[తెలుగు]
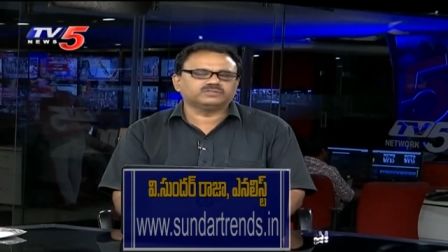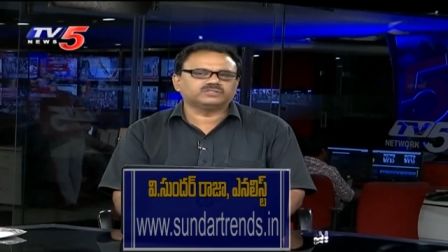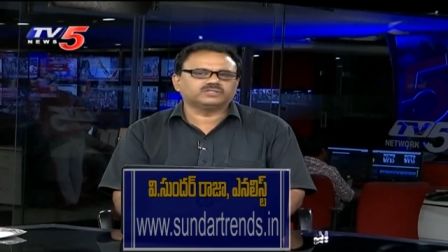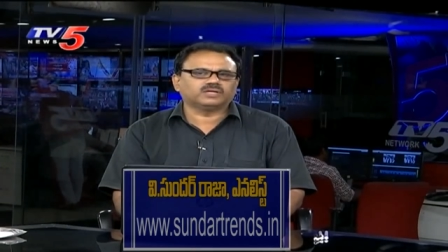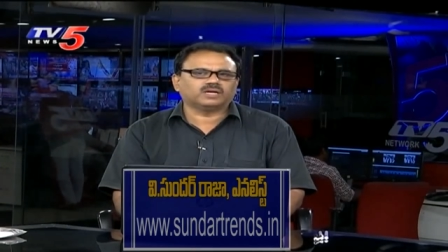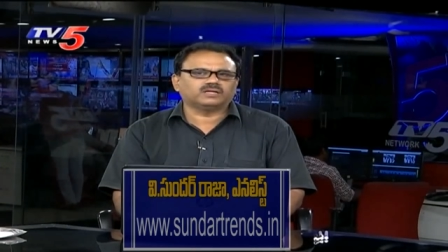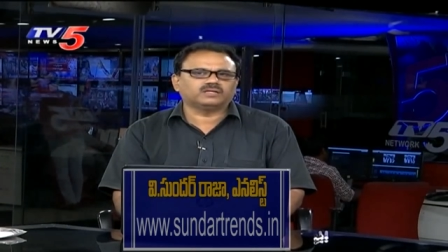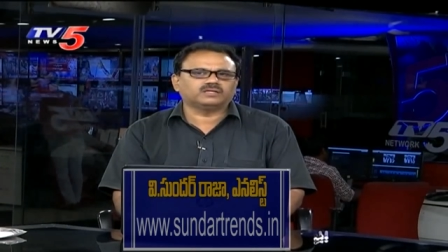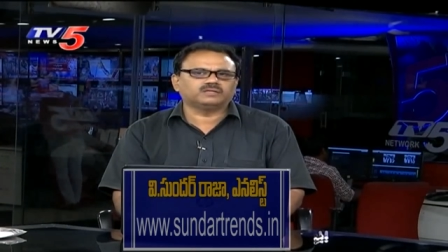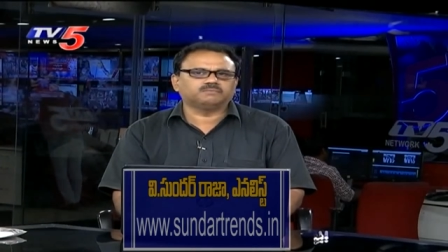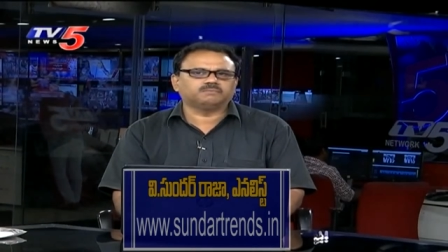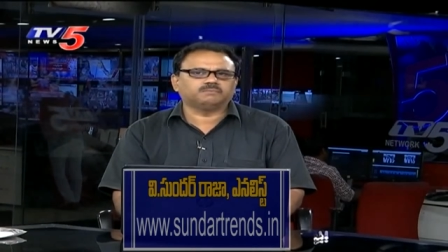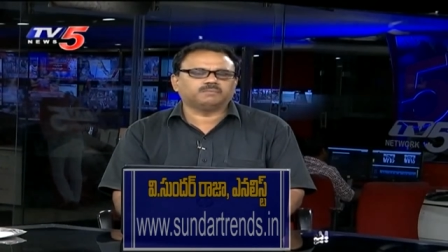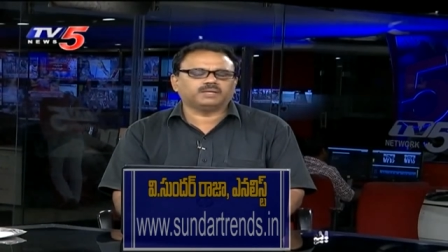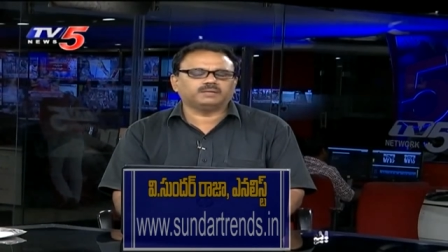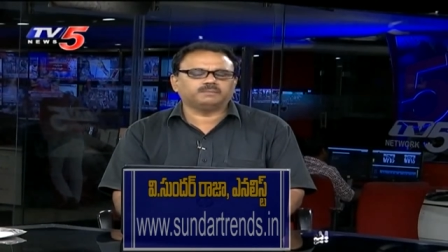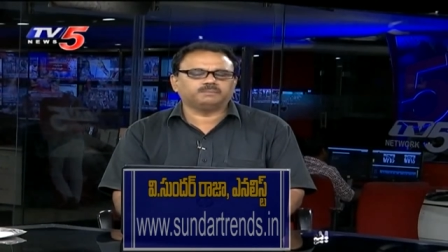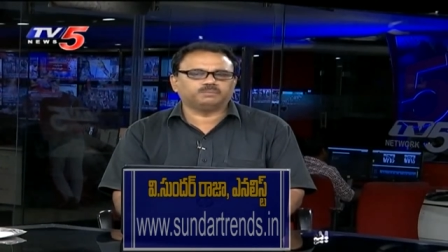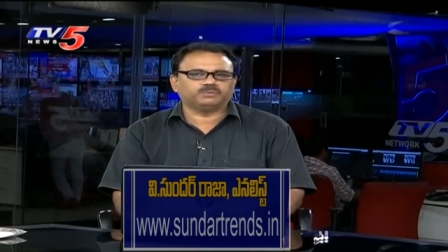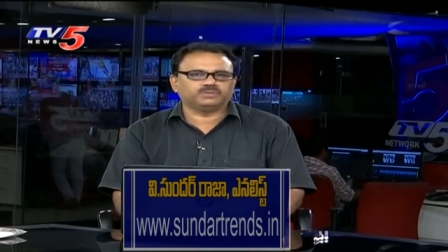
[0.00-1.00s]
షార్ట్ టర్మ్
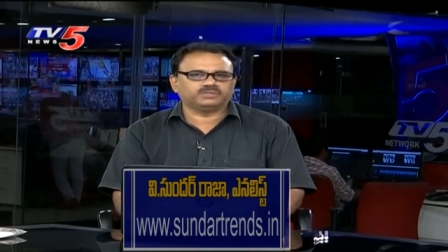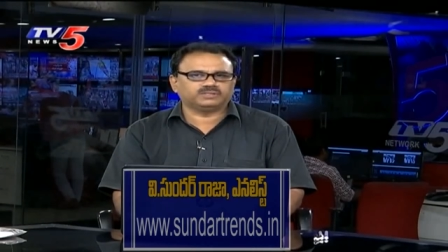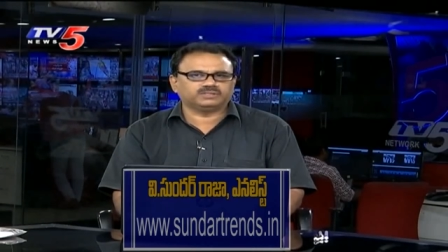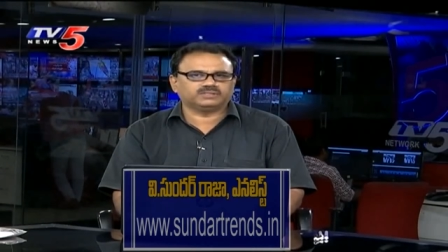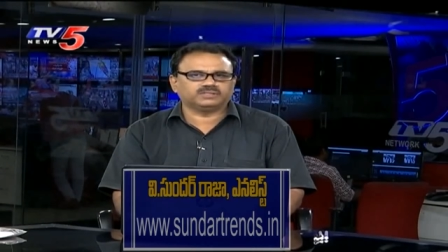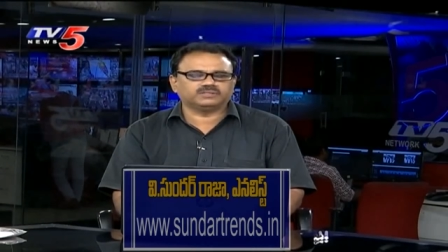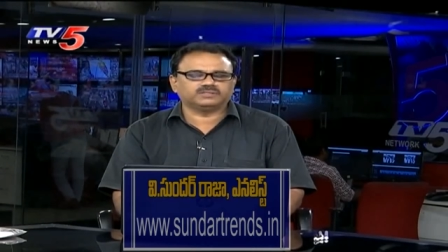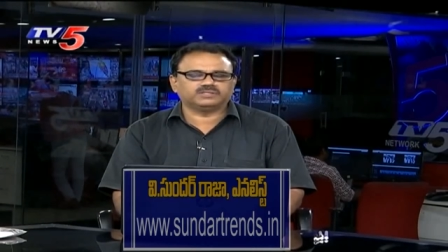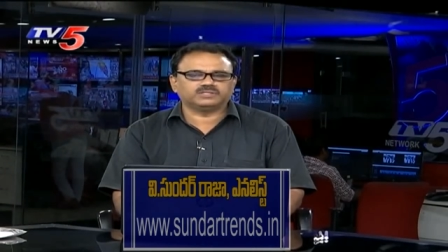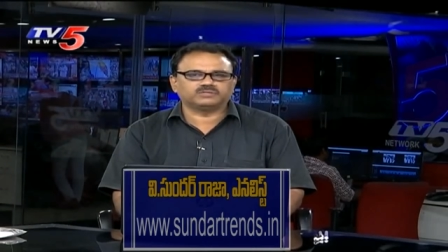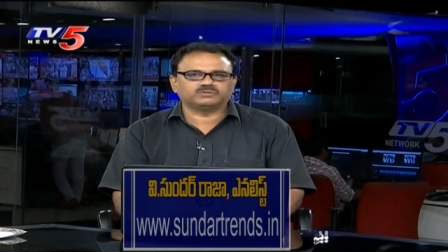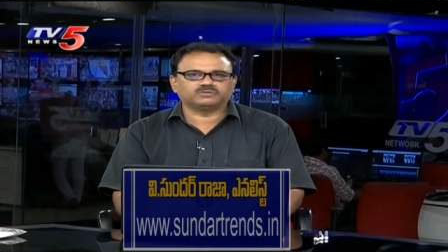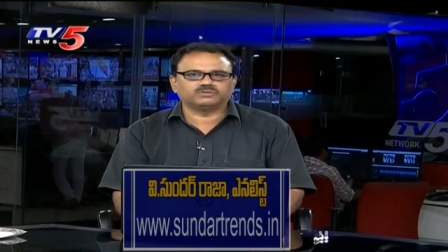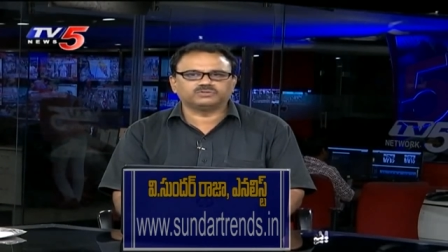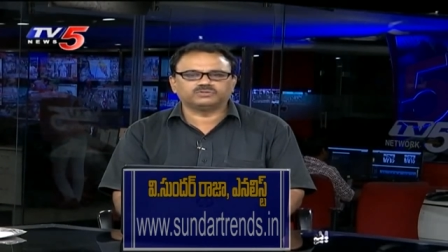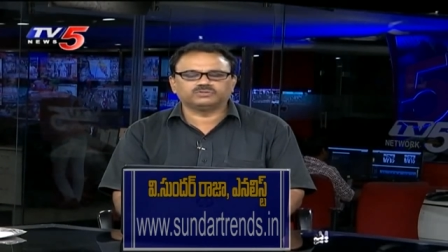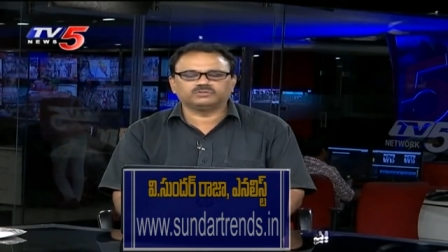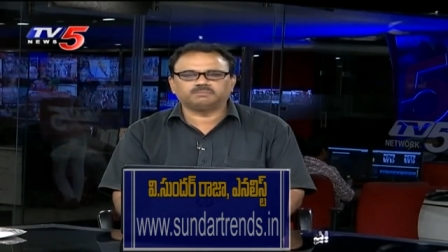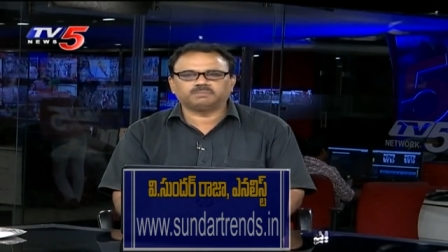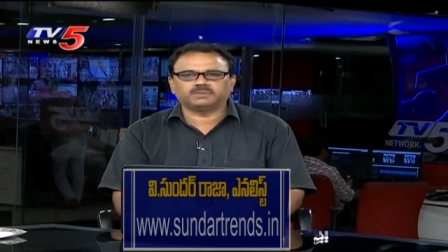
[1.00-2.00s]
బై పొజిషన్స్
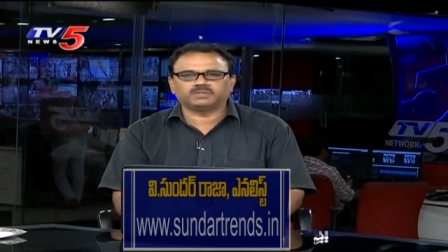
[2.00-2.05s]
తీసుకోవచ్చు